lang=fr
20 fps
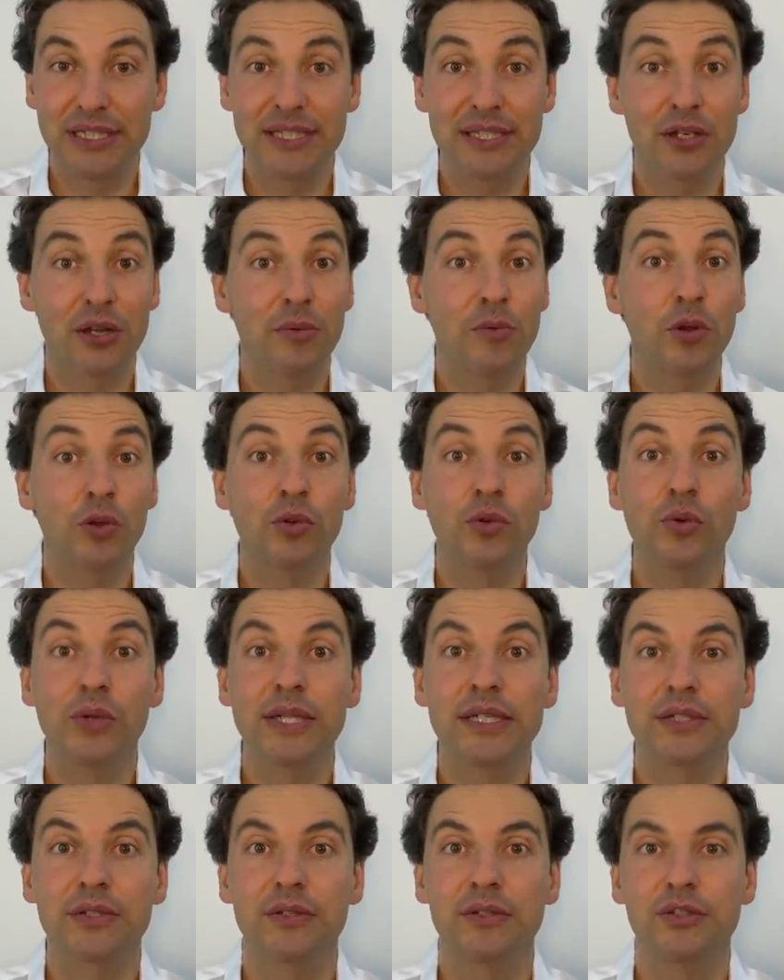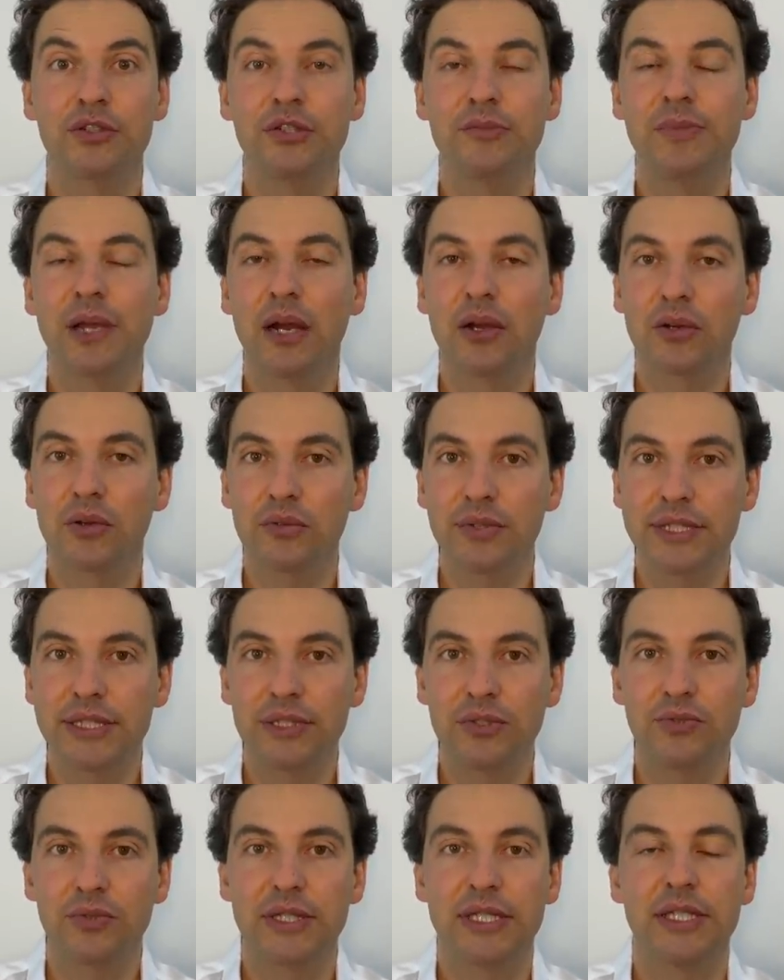C'est comme un cours d'astrologie, mais en
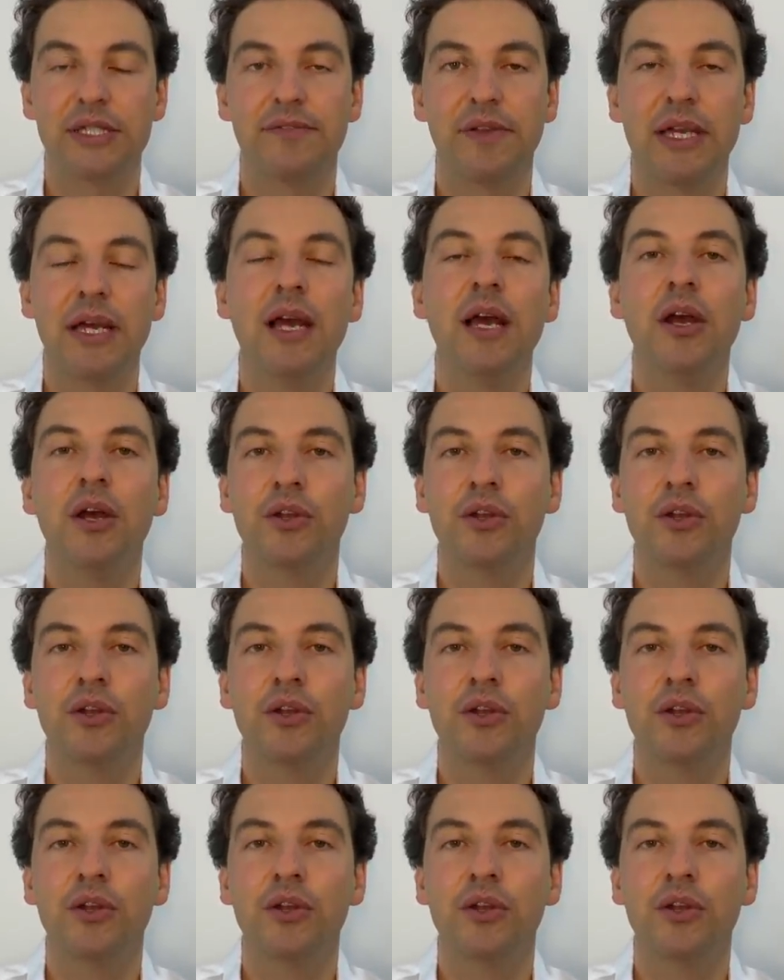continu qui se fait.